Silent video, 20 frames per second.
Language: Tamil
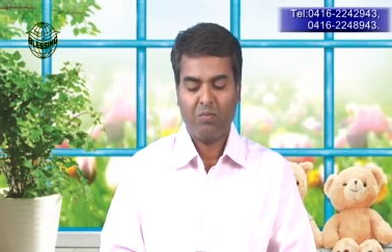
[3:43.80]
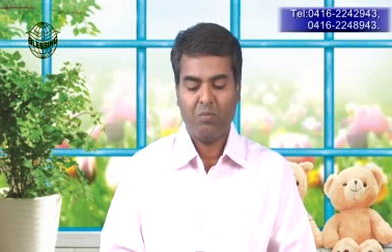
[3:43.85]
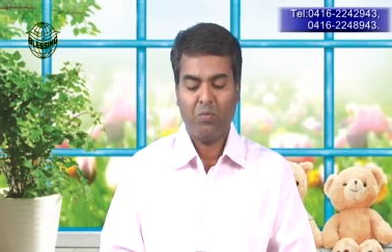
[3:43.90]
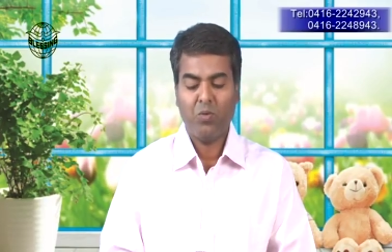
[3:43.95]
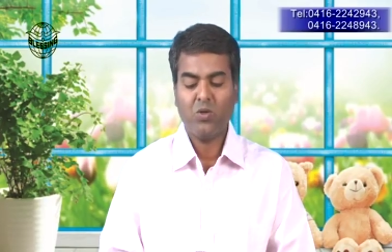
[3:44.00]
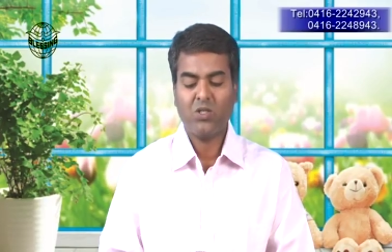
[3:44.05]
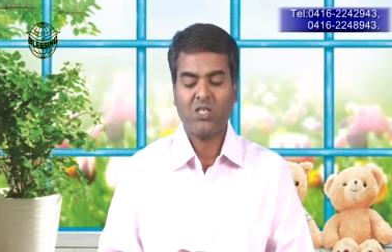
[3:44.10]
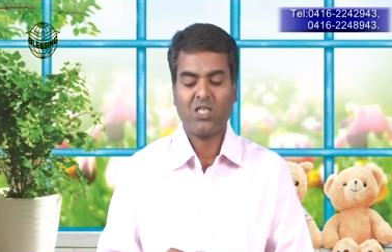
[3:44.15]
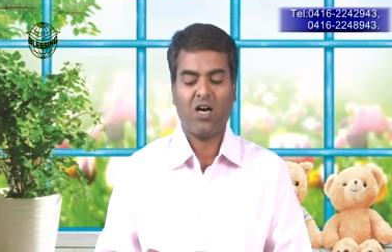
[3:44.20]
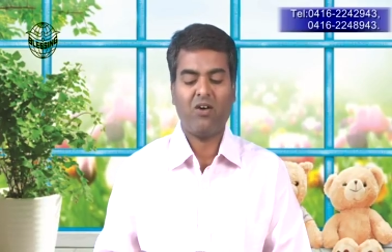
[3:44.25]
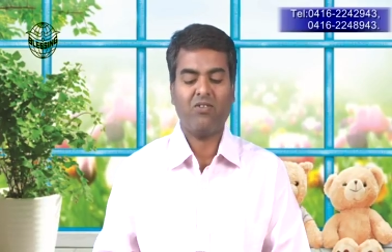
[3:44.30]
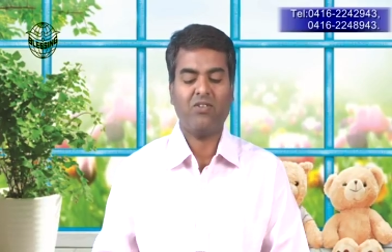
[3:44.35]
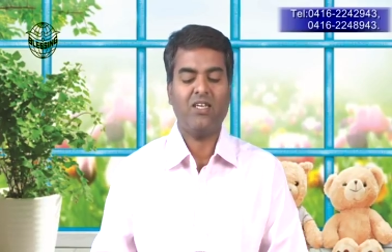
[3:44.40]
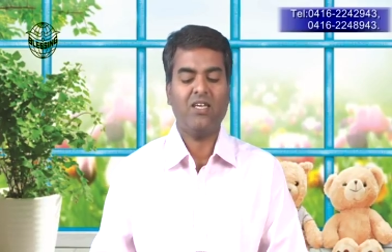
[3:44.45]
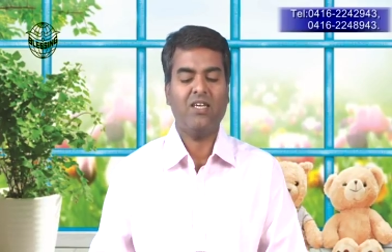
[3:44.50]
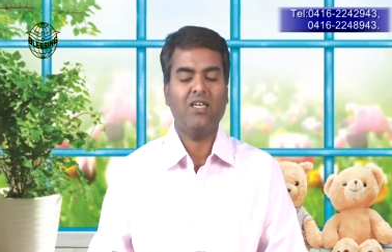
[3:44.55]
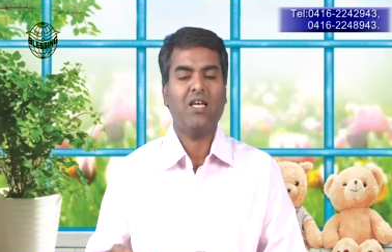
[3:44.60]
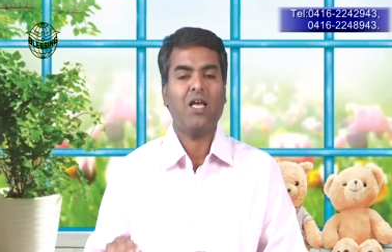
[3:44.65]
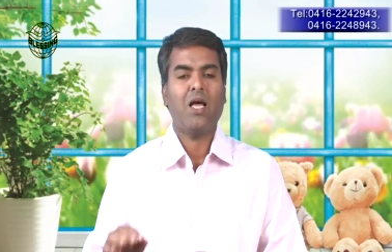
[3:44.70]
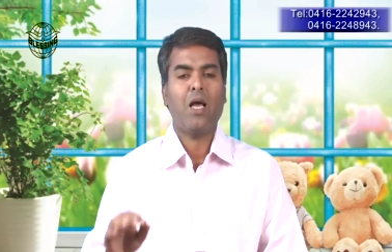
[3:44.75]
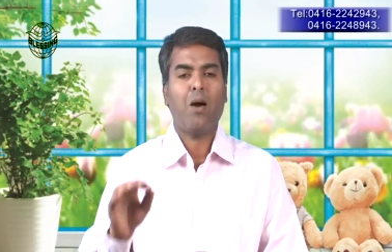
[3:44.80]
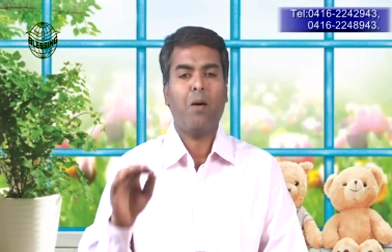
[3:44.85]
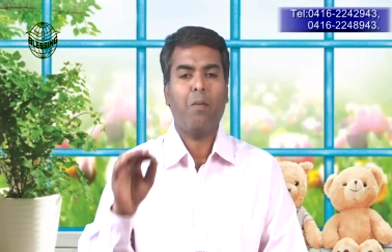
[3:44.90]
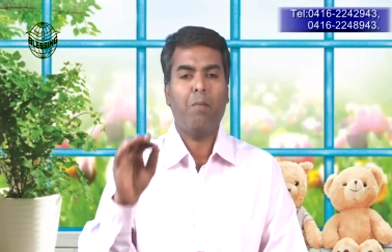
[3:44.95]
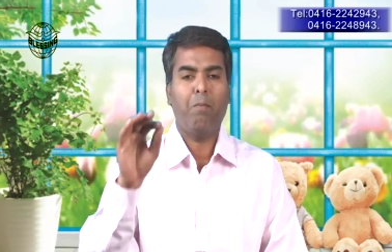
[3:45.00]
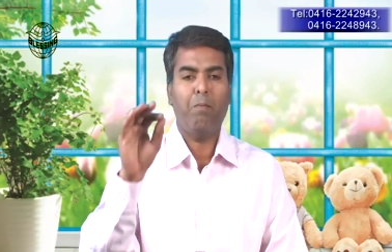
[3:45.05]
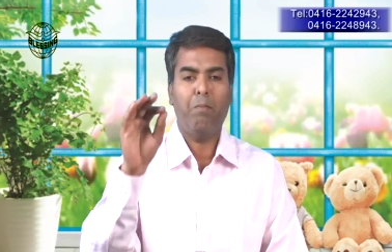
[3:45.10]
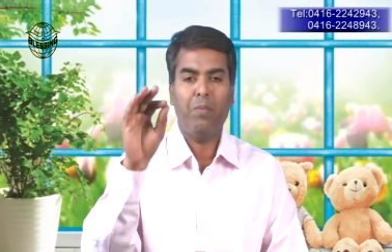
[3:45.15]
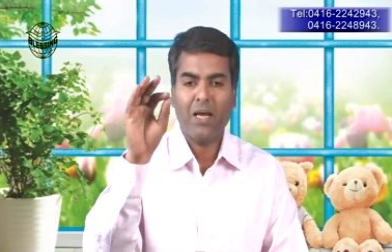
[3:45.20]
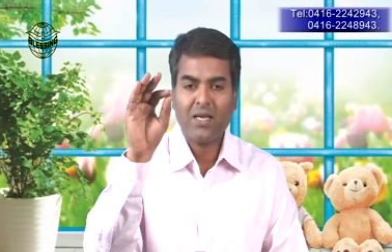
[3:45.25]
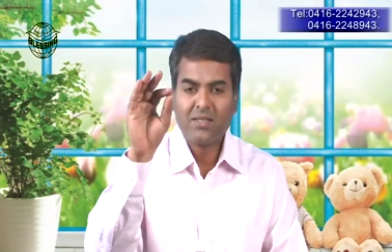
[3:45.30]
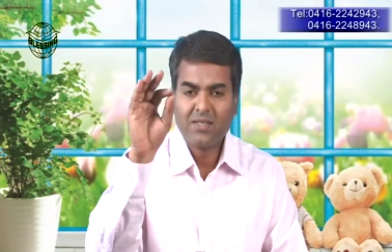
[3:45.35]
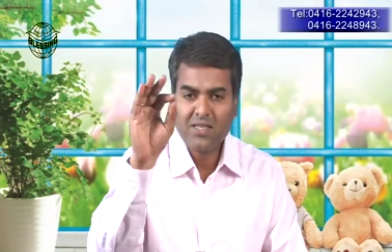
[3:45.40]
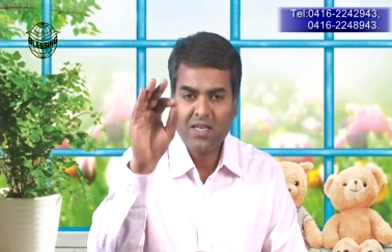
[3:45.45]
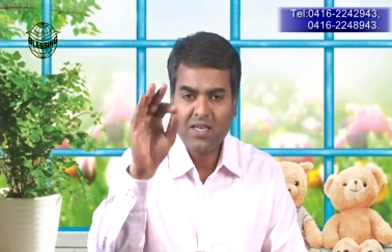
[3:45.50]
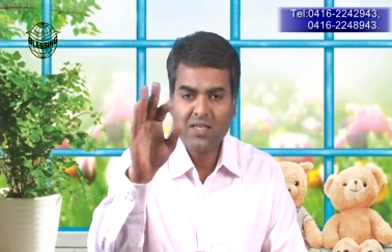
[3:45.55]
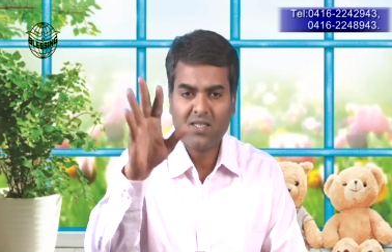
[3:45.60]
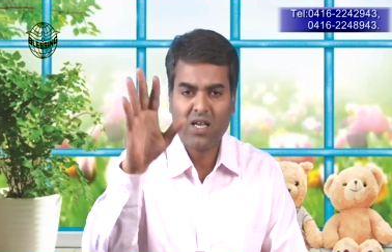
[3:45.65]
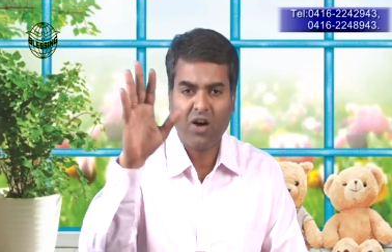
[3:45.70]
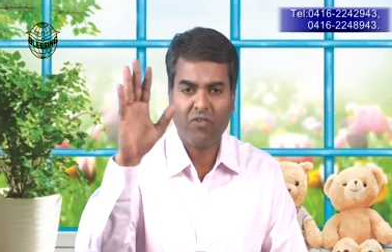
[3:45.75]
மூன்றாவது
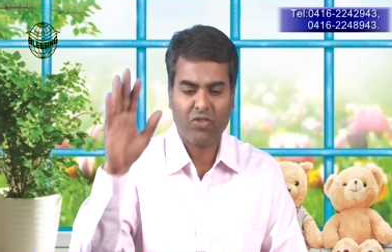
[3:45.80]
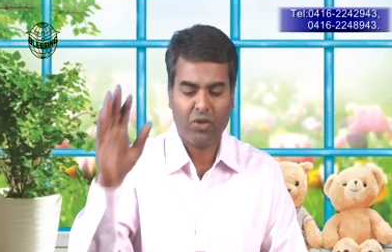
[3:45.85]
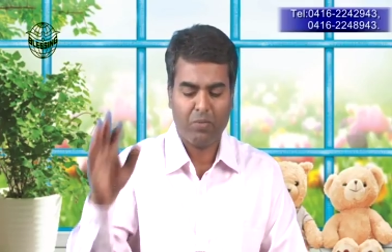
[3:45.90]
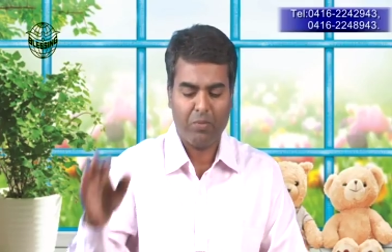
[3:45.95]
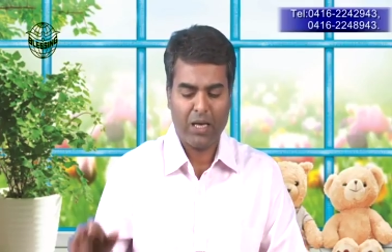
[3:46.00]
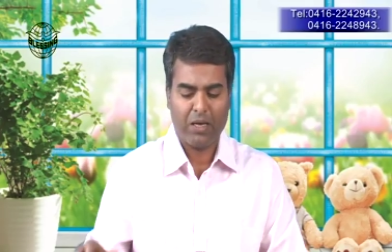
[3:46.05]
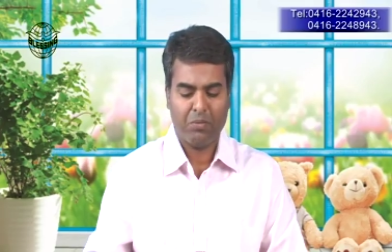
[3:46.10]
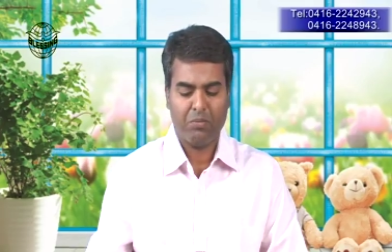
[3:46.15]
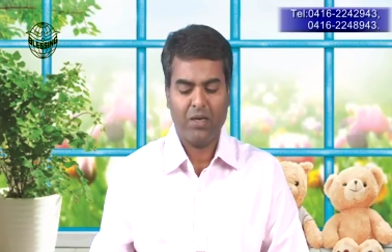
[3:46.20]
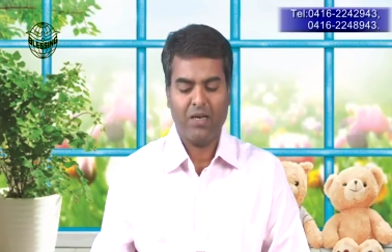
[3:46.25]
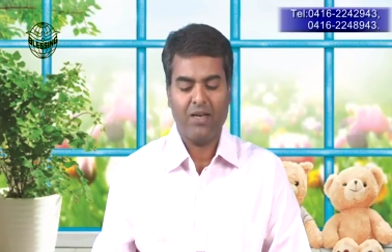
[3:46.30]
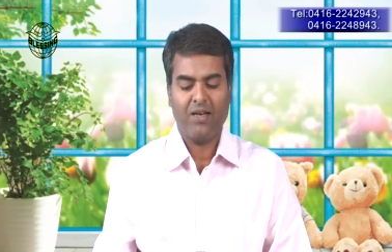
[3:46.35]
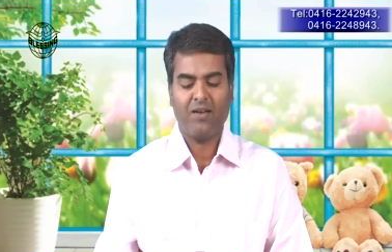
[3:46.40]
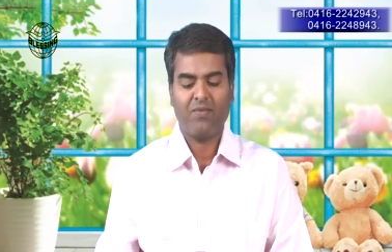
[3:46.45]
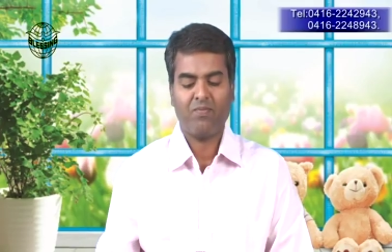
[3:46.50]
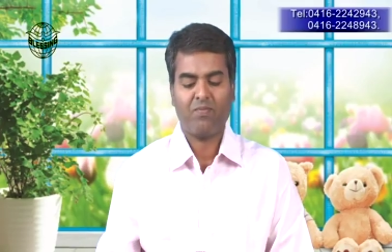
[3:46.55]
பிளஸ்ஸிங்ஸ் ஆஃப் த பைபிள்